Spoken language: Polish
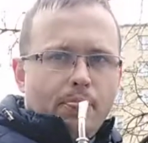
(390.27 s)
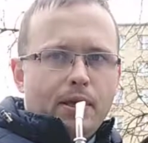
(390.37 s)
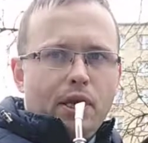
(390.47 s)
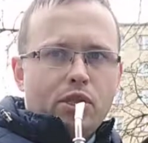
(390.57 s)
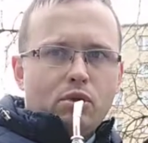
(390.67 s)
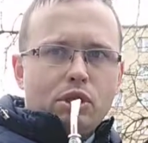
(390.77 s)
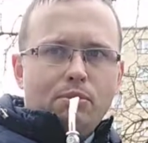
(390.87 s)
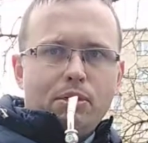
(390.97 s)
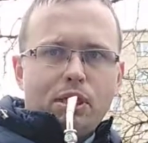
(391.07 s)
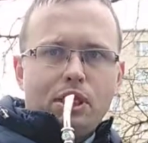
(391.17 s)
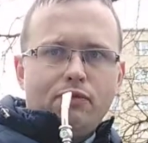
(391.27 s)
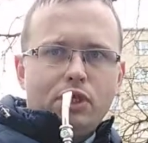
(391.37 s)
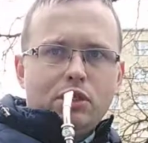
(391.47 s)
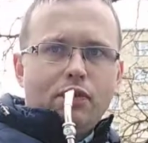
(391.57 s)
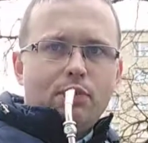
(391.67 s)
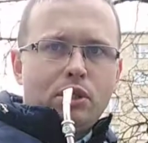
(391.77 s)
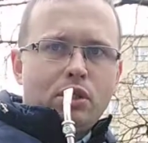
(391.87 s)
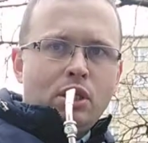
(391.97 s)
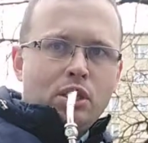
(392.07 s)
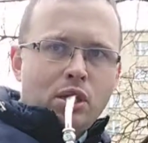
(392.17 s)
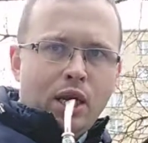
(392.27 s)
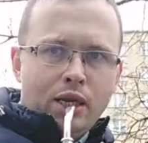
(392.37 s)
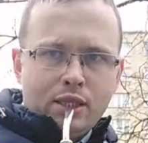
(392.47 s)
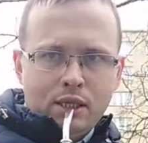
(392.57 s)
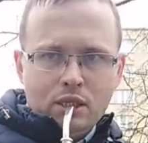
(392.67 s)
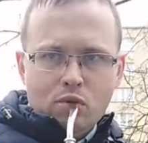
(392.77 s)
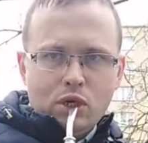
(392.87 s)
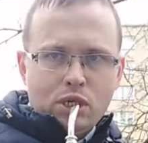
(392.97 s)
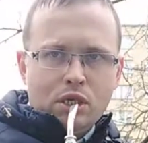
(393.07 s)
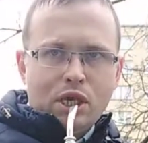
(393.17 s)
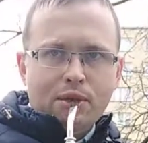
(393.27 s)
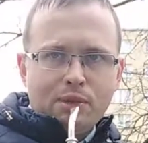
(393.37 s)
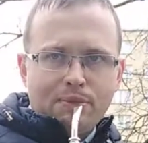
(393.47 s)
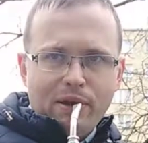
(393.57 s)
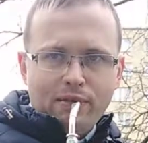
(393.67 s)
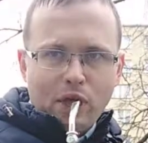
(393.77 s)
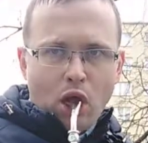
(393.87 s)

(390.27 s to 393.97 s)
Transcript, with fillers: I tą stabilizację właściwie prezydent Aleksander Łukaszenka im zapewnia